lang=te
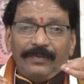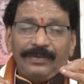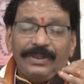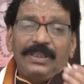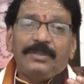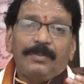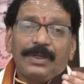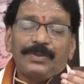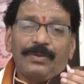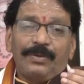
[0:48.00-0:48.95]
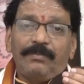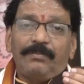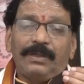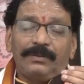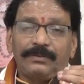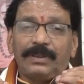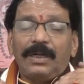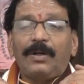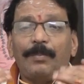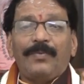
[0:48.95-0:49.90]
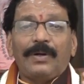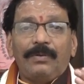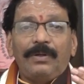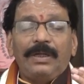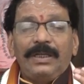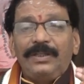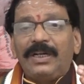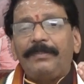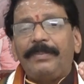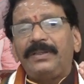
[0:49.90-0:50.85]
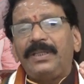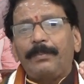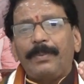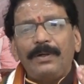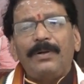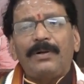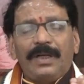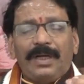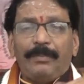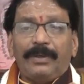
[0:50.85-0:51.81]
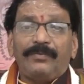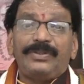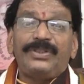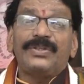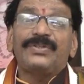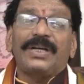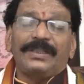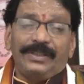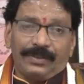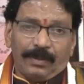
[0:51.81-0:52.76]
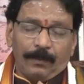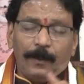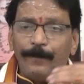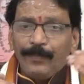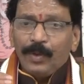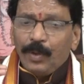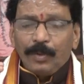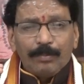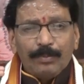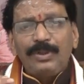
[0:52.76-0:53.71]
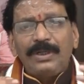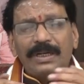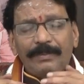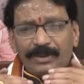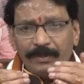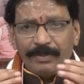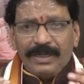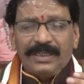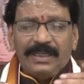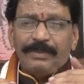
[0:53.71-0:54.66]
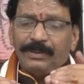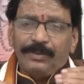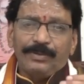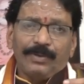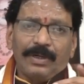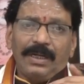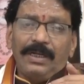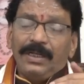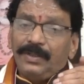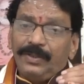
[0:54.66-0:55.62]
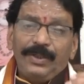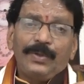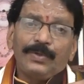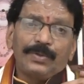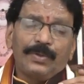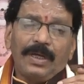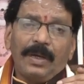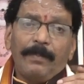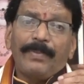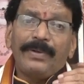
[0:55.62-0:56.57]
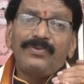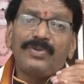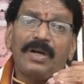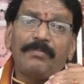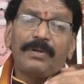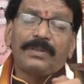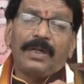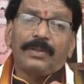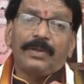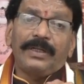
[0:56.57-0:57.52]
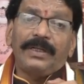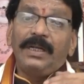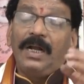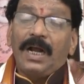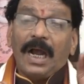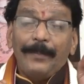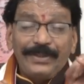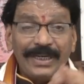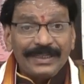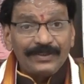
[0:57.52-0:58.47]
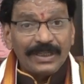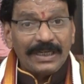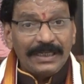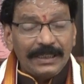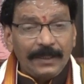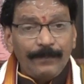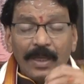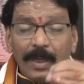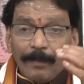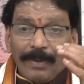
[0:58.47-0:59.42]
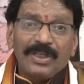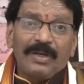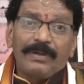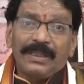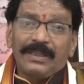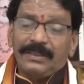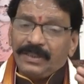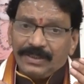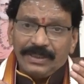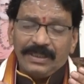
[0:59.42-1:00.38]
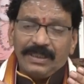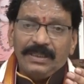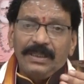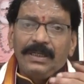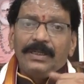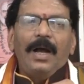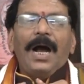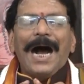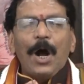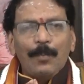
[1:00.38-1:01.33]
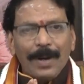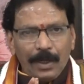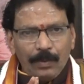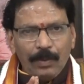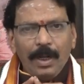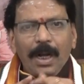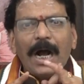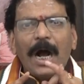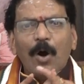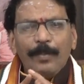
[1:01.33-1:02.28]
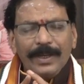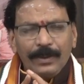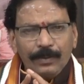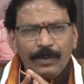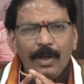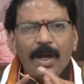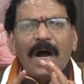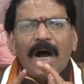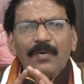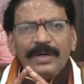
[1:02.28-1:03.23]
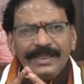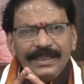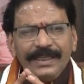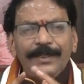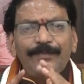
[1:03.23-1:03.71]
విజయదశమిగా చూడడం మనం చాలా గొప్ప వరం ఎందుకంటే ప్రతి పనిలో కూడా మనం విజయం సాధిస్తాం ముందుగా మనం చెప్పినట్టుగానే ప్రతిరోజు కూడా ఈరోజు కూడా పంచామృతాలతోటి అభిషేకించాలి పంచామృతాలతో తెలుసు కదండి ఆవు పాలు ఆవు పెరుగు ఆవు నెయ్యి